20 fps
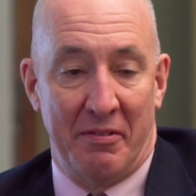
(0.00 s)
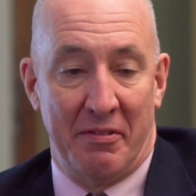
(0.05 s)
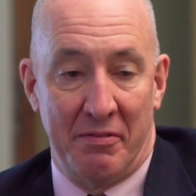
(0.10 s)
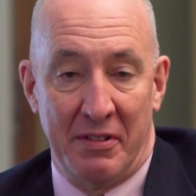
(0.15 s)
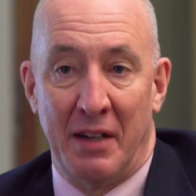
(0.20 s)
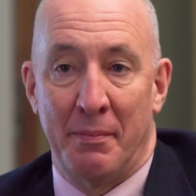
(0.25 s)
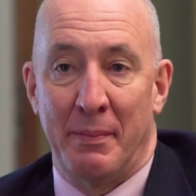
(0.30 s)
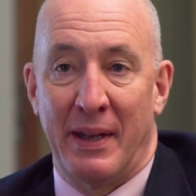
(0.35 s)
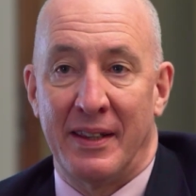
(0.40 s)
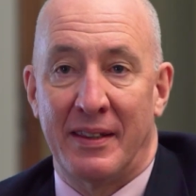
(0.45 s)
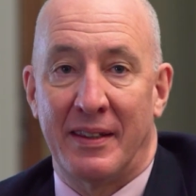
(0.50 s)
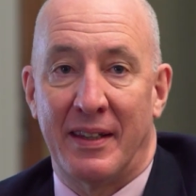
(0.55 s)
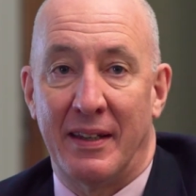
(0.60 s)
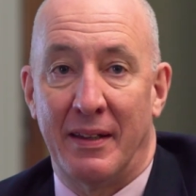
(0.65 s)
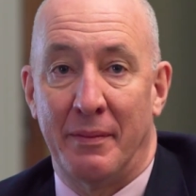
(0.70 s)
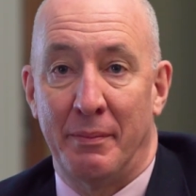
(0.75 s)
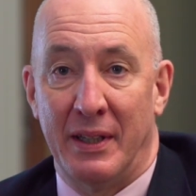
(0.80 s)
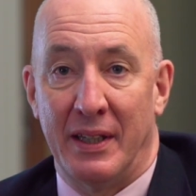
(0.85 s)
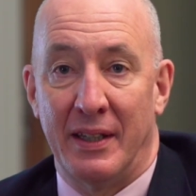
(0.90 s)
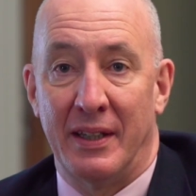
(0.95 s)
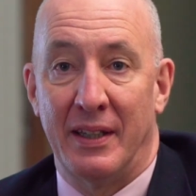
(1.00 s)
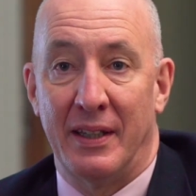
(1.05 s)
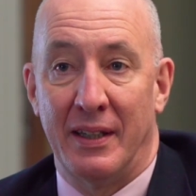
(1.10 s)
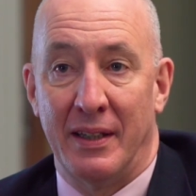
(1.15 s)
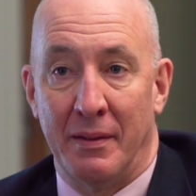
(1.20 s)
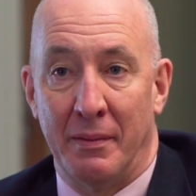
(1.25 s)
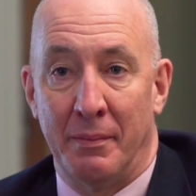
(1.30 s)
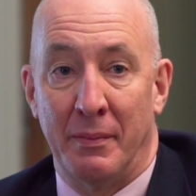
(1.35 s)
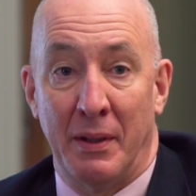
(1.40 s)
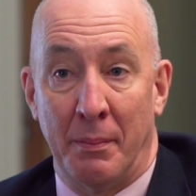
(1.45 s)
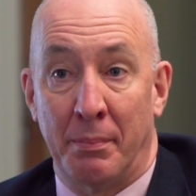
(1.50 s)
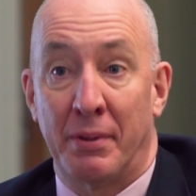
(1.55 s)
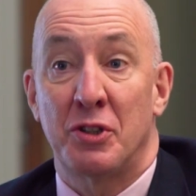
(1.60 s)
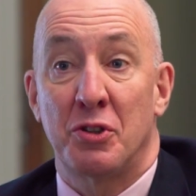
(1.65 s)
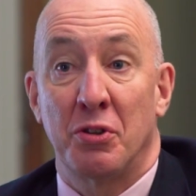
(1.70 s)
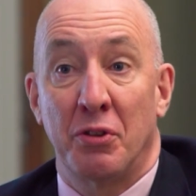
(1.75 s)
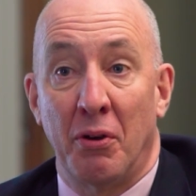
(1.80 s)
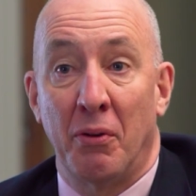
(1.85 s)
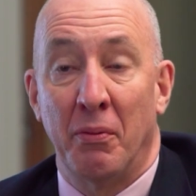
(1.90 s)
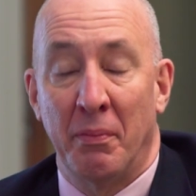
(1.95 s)
realmente me, me
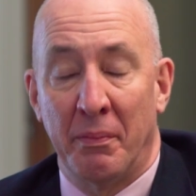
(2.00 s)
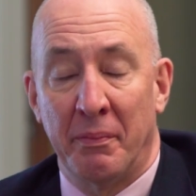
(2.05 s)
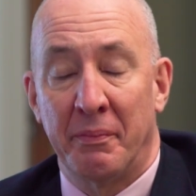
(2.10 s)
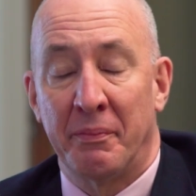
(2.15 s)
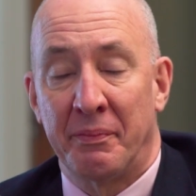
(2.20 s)
impresionó.